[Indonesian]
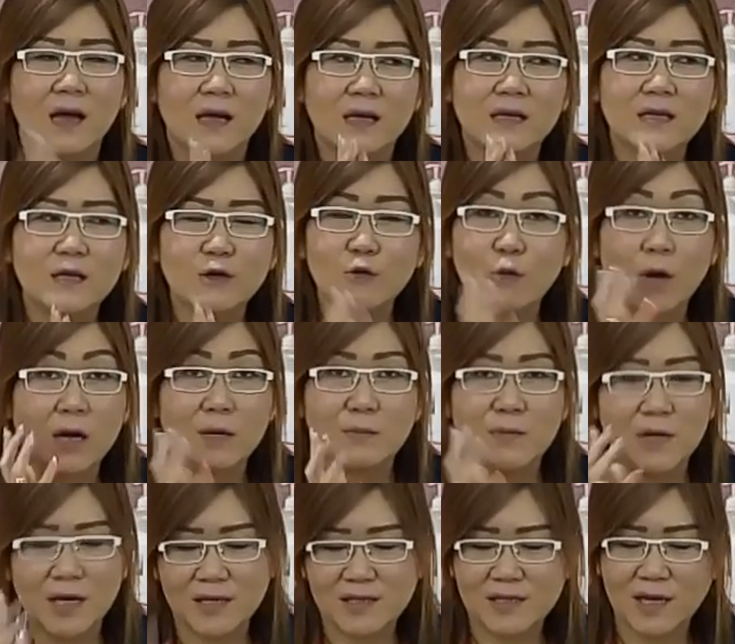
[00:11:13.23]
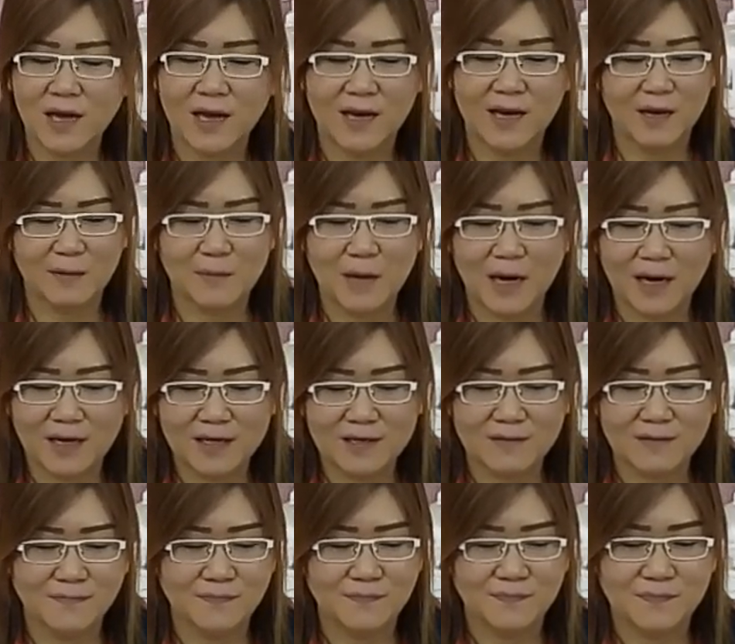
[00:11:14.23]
ini luar biasa enak banget